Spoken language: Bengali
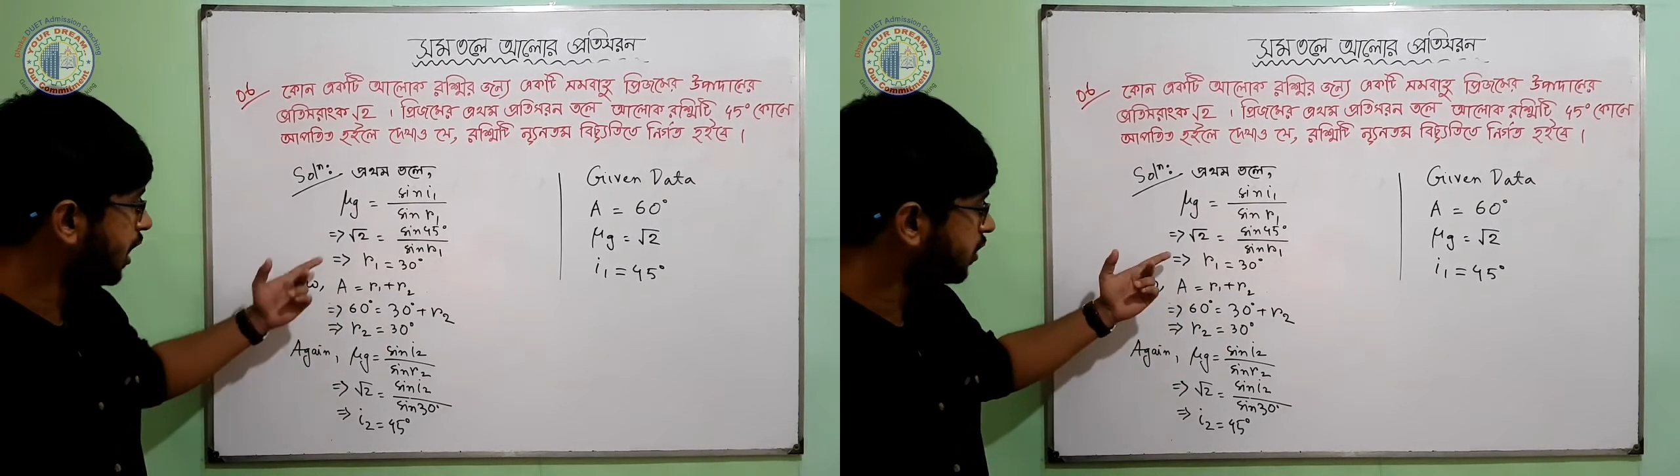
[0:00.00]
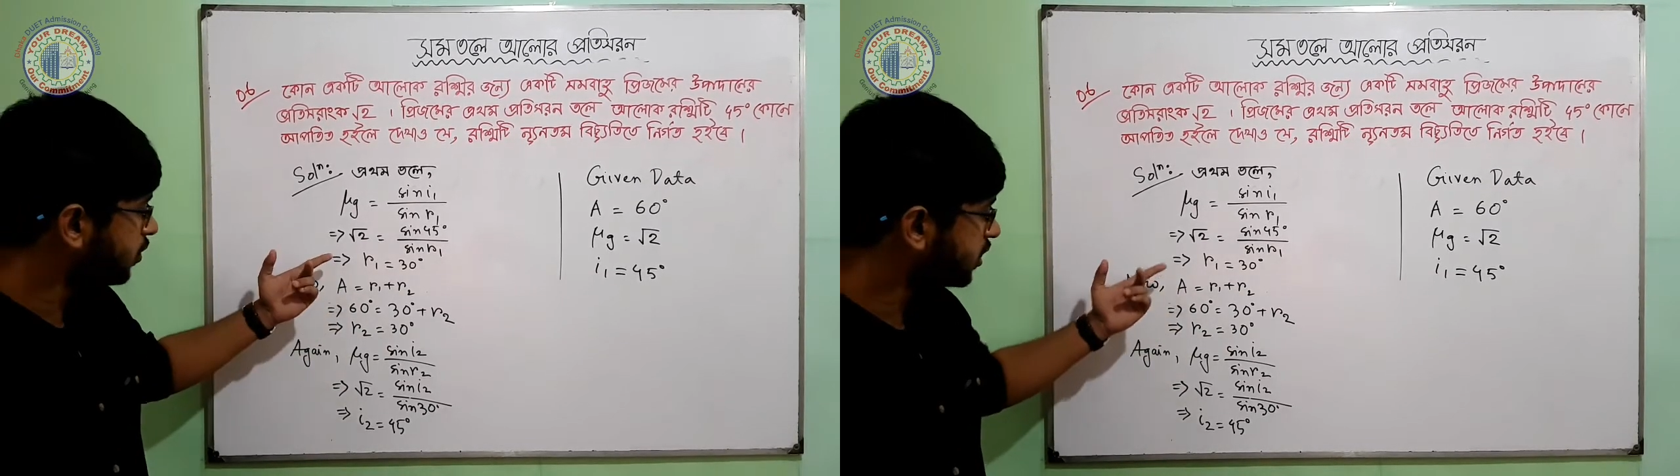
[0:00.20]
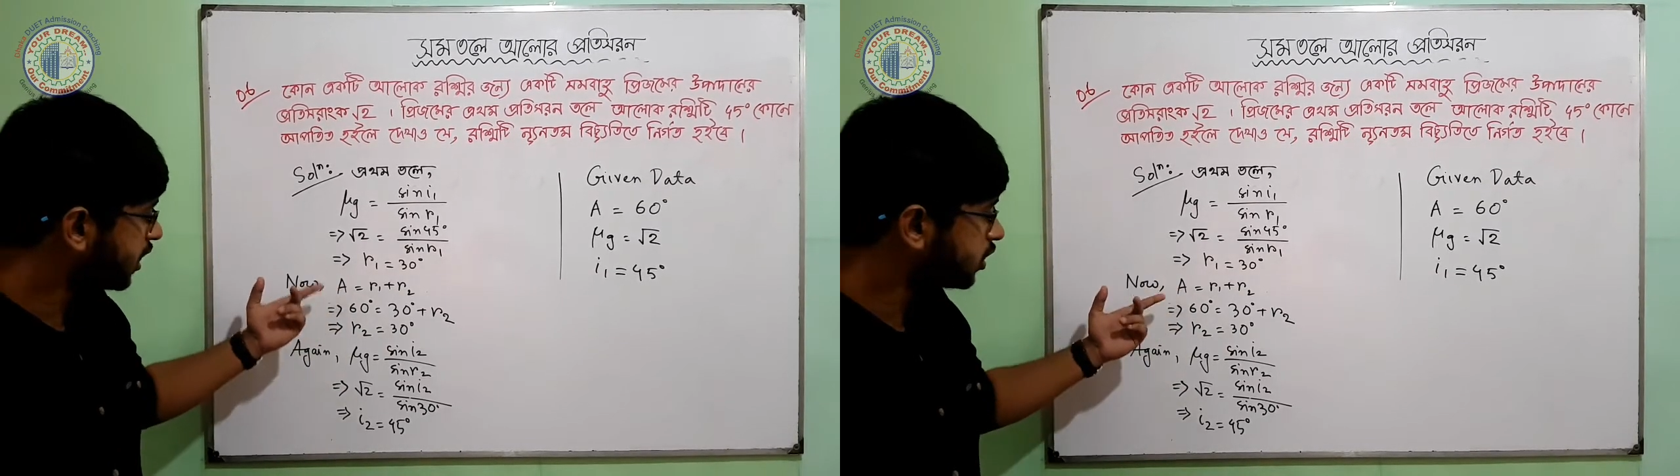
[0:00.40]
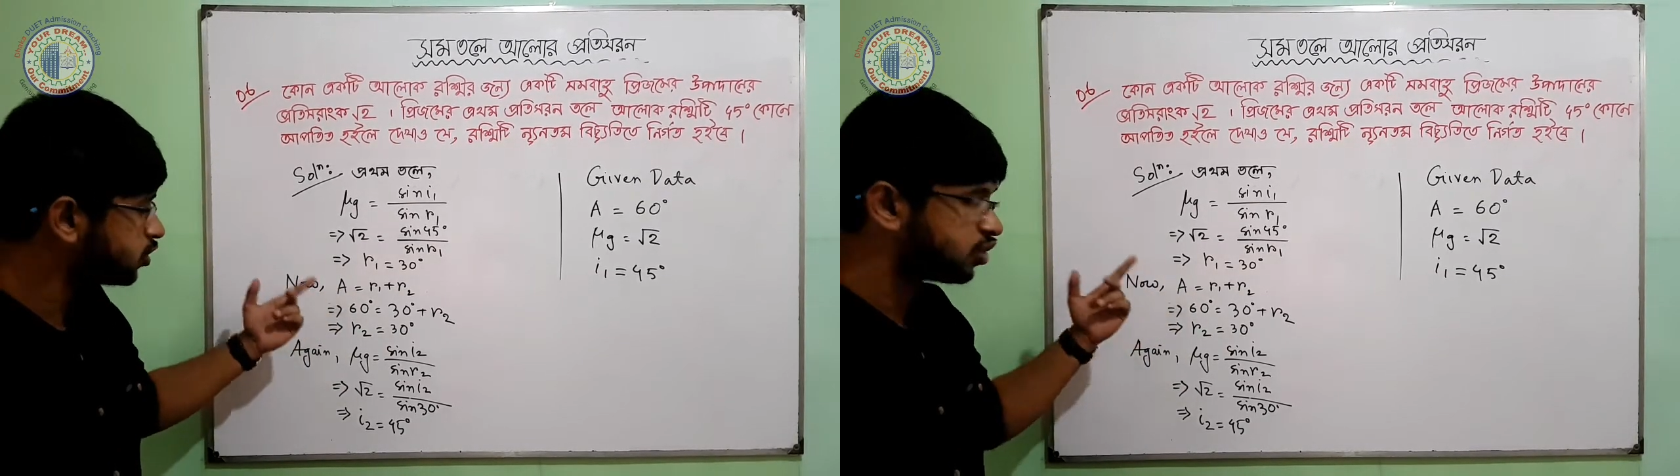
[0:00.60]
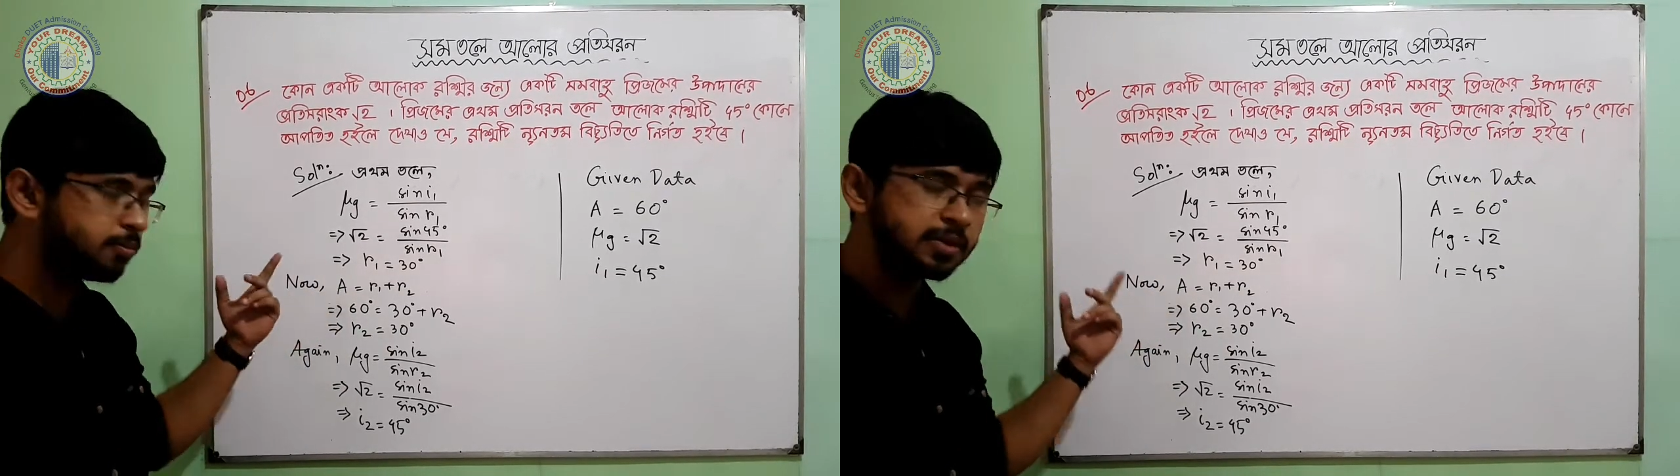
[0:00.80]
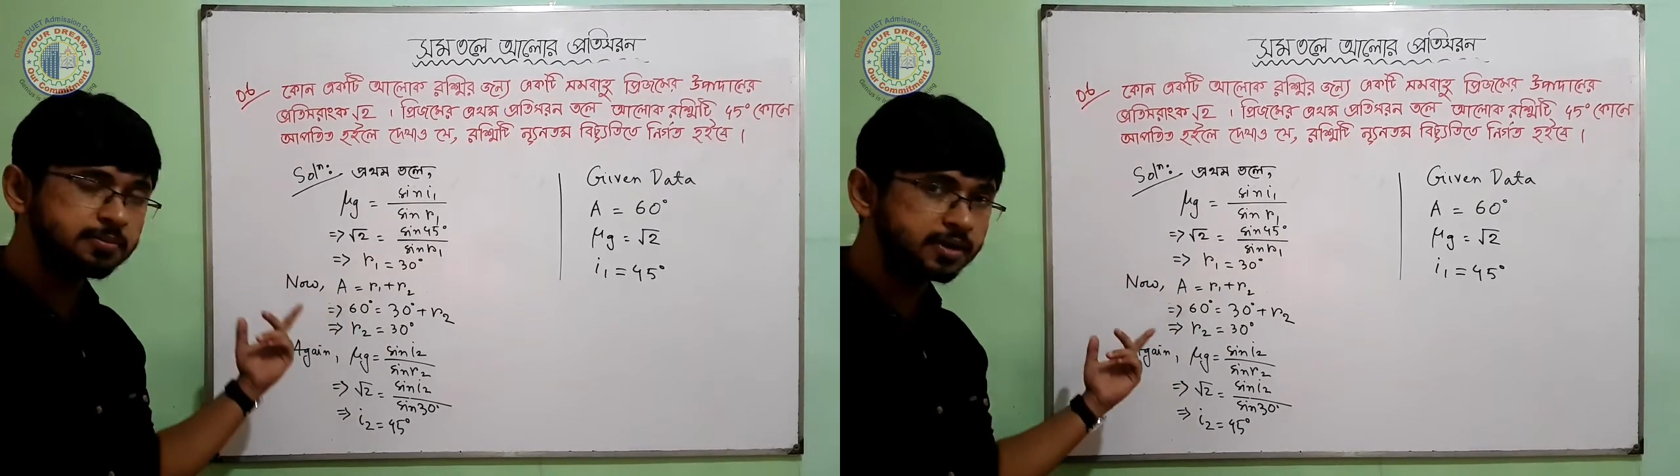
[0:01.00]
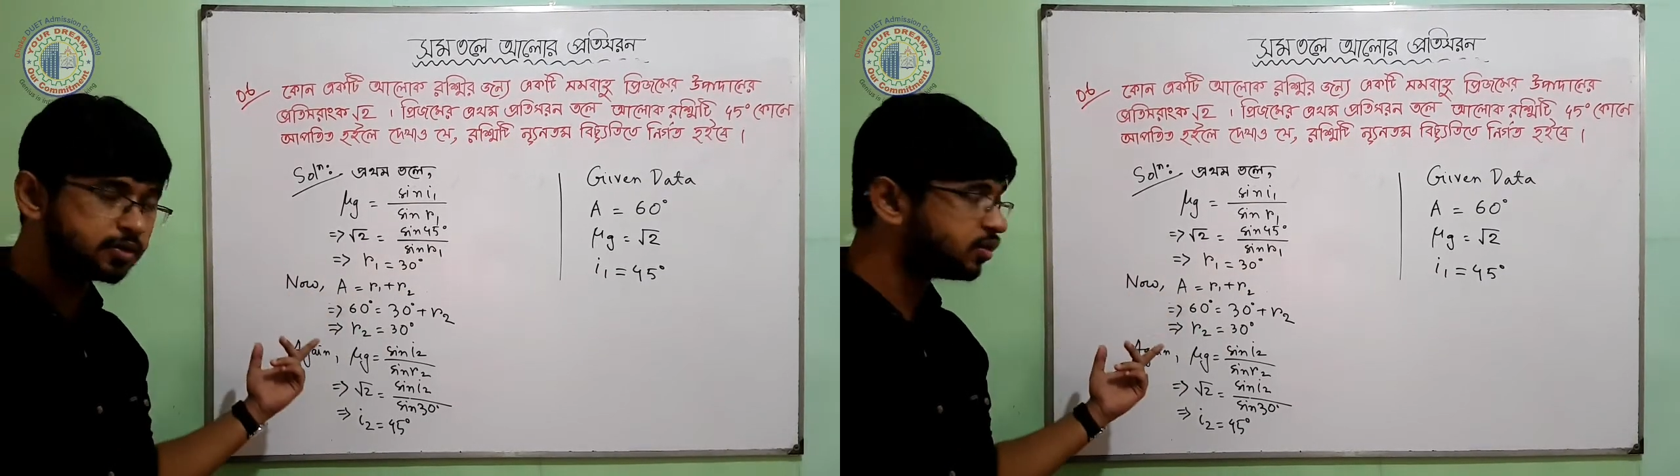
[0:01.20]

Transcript: আর ওয়ান আর টু সব মান বের